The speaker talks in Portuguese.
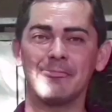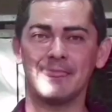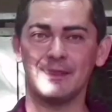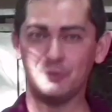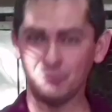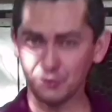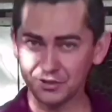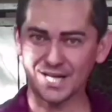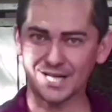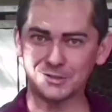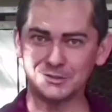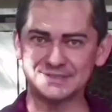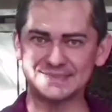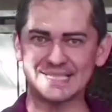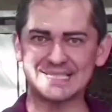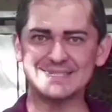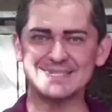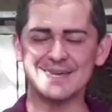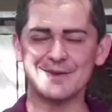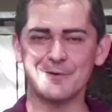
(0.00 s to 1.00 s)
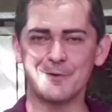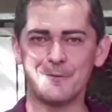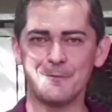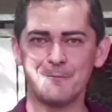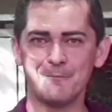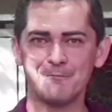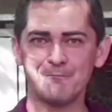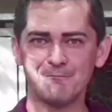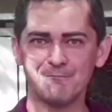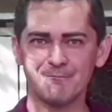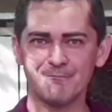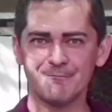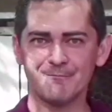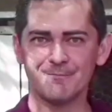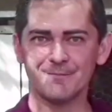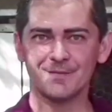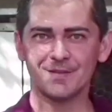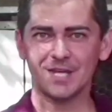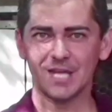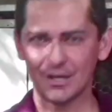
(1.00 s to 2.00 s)
O que aconteceu?
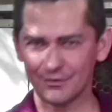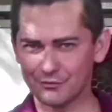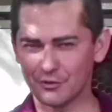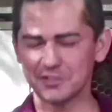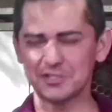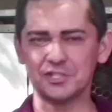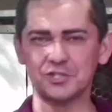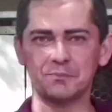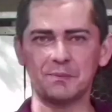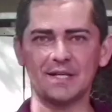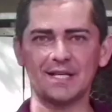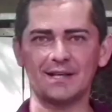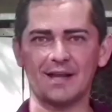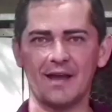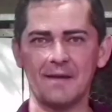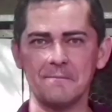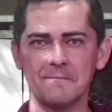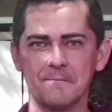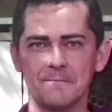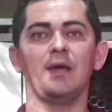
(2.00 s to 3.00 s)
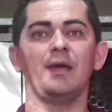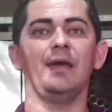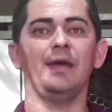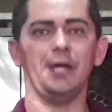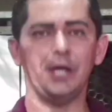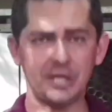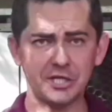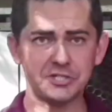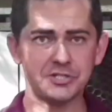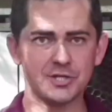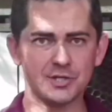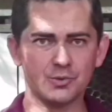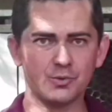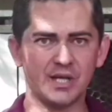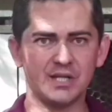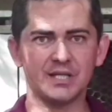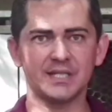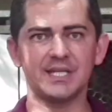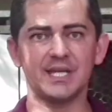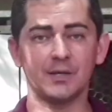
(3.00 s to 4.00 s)
Eu vou te explicar. Este
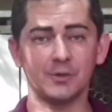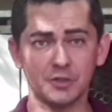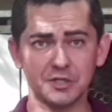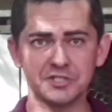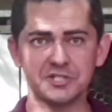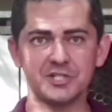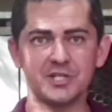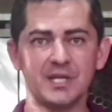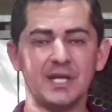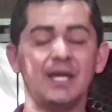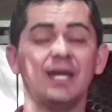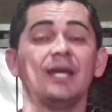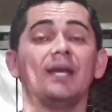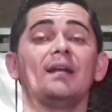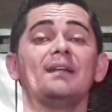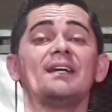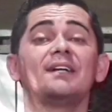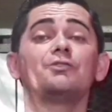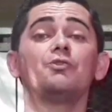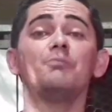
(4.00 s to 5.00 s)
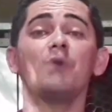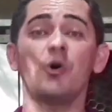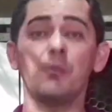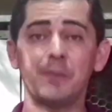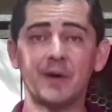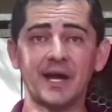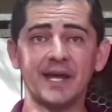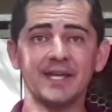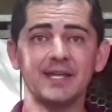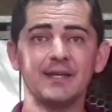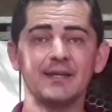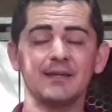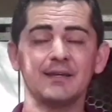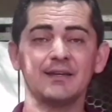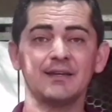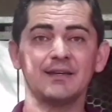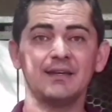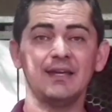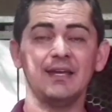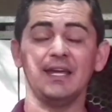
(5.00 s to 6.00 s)
coelho aqui hoje, ele é do meu pai.
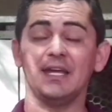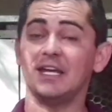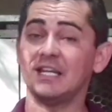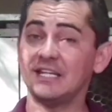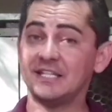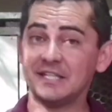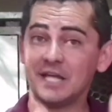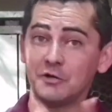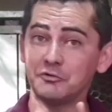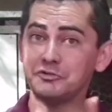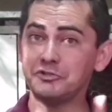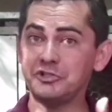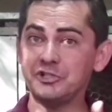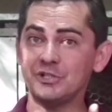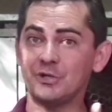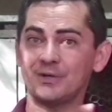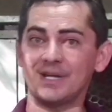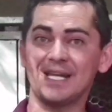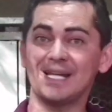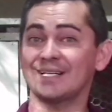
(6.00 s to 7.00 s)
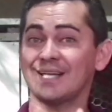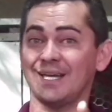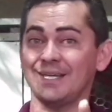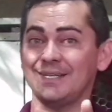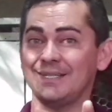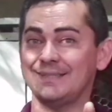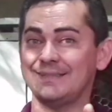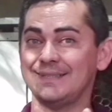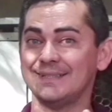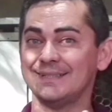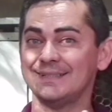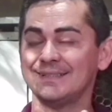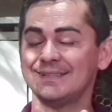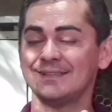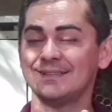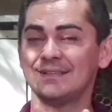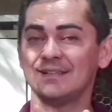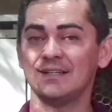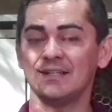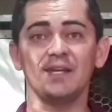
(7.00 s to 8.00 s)
Ele não tinha a orelha caída.
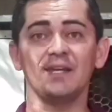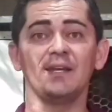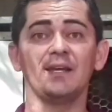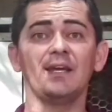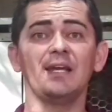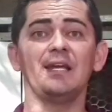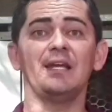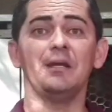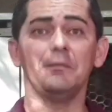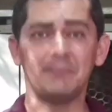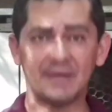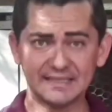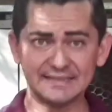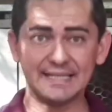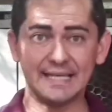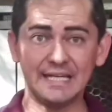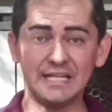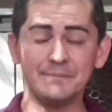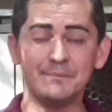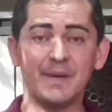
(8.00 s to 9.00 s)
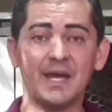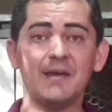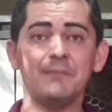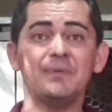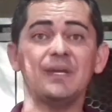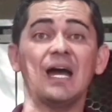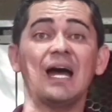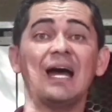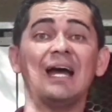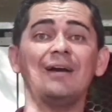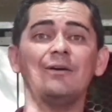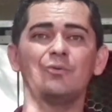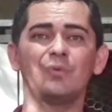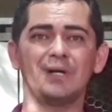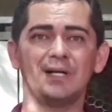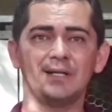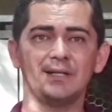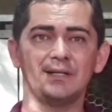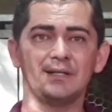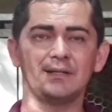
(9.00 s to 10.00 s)
Mas ele bebe
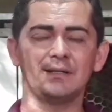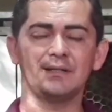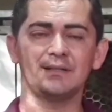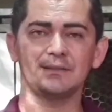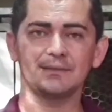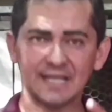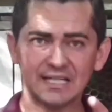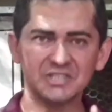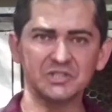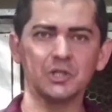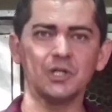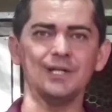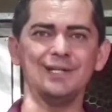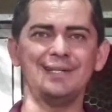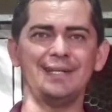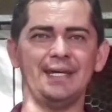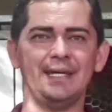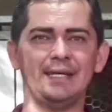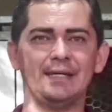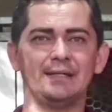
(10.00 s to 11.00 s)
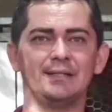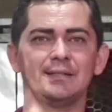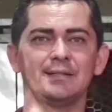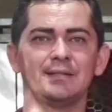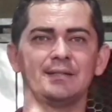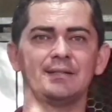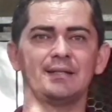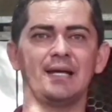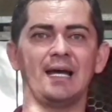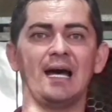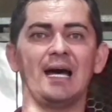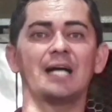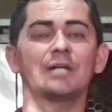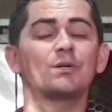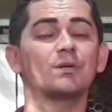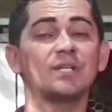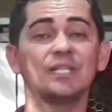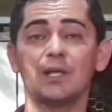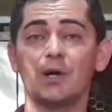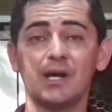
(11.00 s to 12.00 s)
água da torneira.
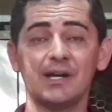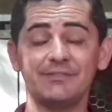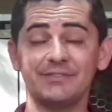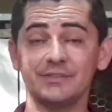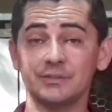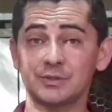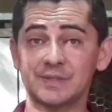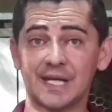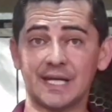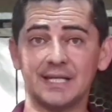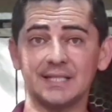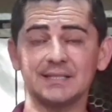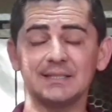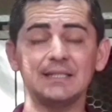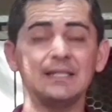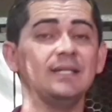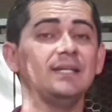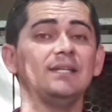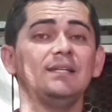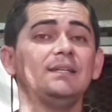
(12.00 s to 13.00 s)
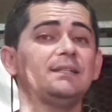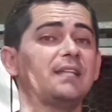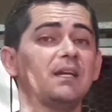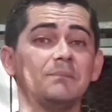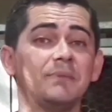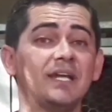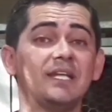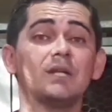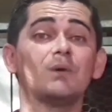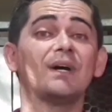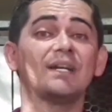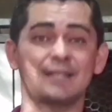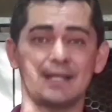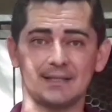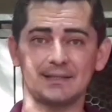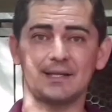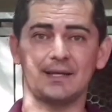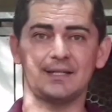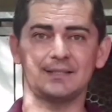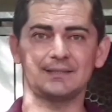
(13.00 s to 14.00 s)
Água que não é filtrada e também não é
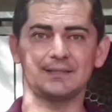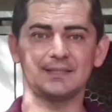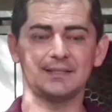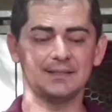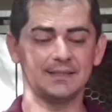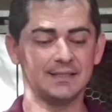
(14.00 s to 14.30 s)
tratada.